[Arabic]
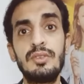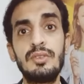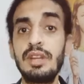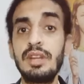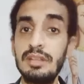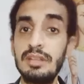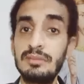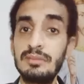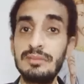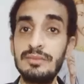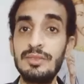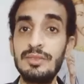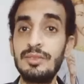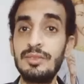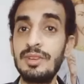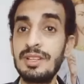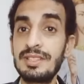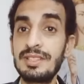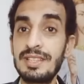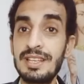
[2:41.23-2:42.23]
العظم
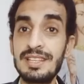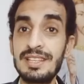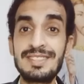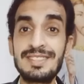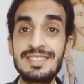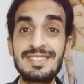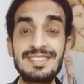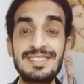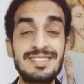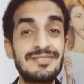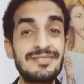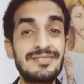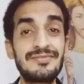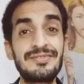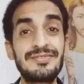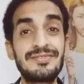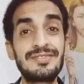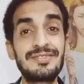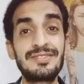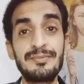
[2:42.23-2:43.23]
هو اساس
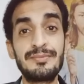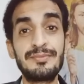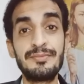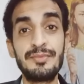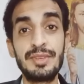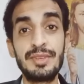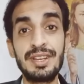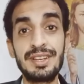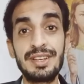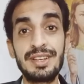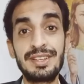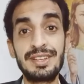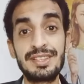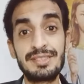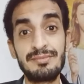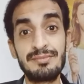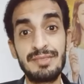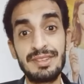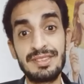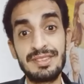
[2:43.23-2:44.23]
بناء جسم
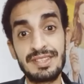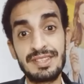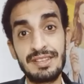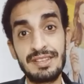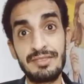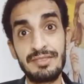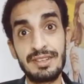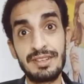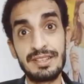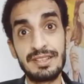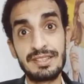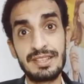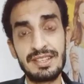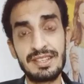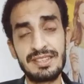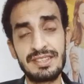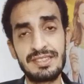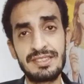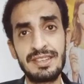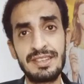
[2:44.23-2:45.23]
الانسان في
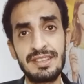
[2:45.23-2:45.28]
الاساس